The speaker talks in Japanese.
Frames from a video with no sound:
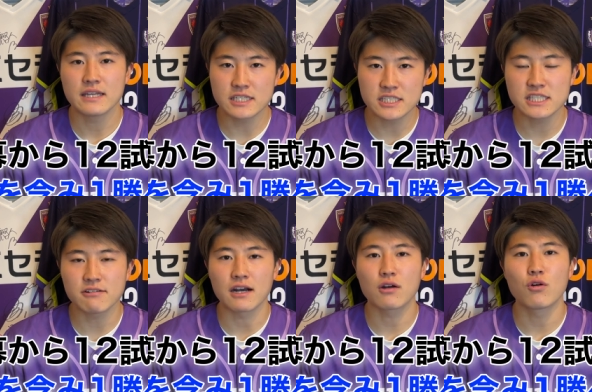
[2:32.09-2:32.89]
一
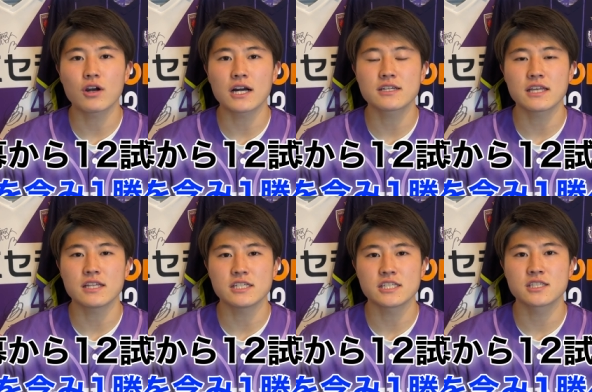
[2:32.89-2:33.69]
時は降格
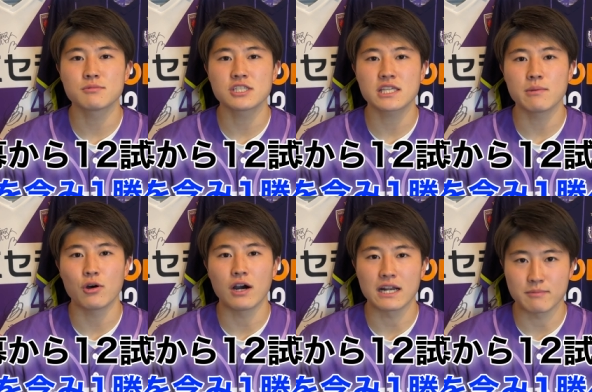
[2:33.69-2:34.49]
圏に沈む時期
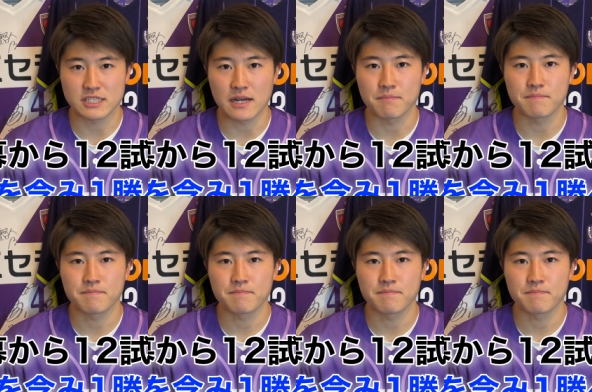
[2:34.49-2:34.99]
もありました。